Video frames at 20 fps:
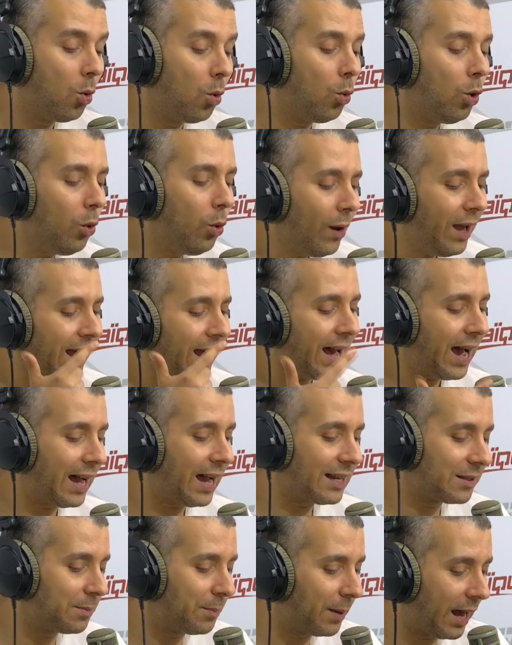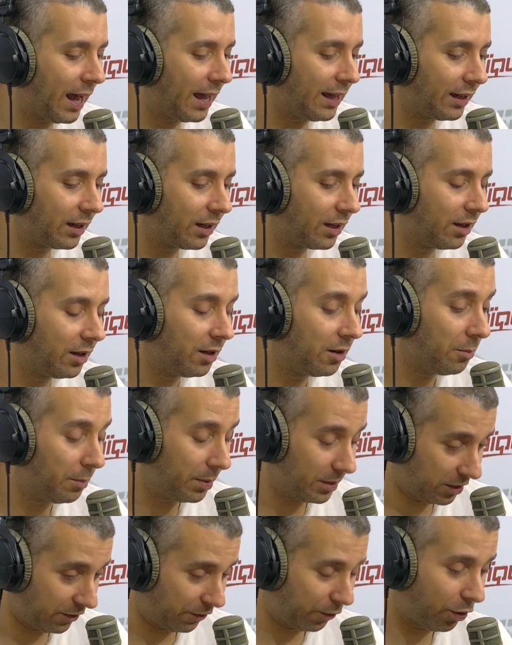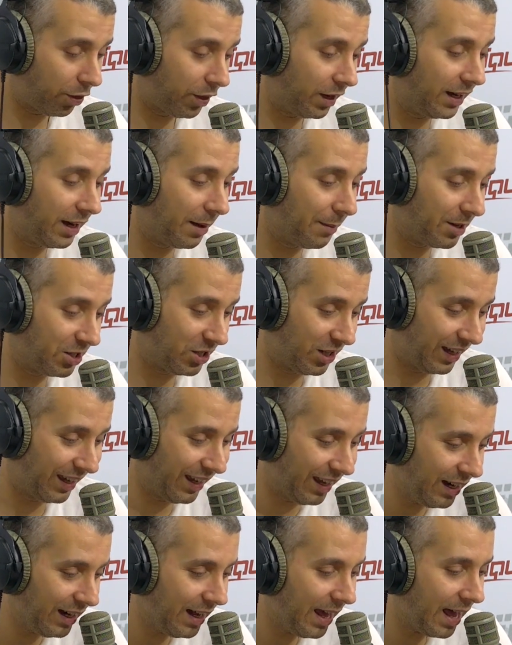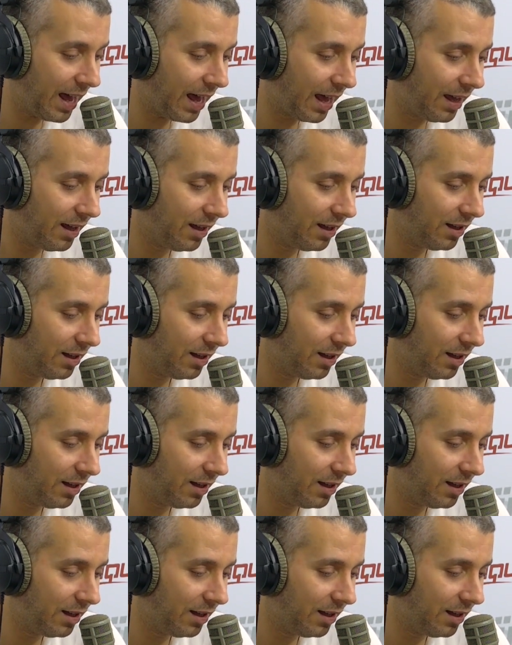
والواح حسب رايي باش يفضلنا مشاكلنا